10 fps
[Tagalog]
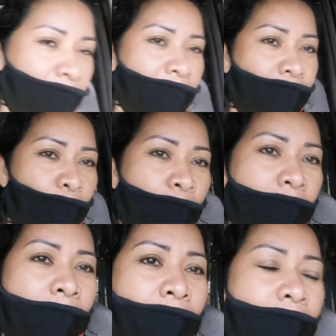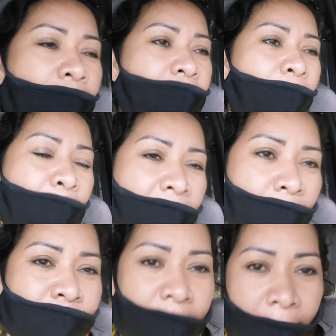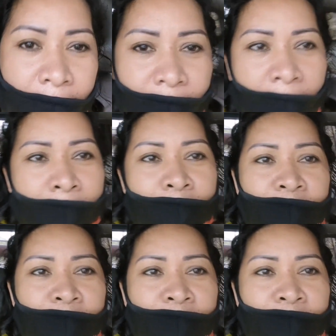dito napahiram sa atin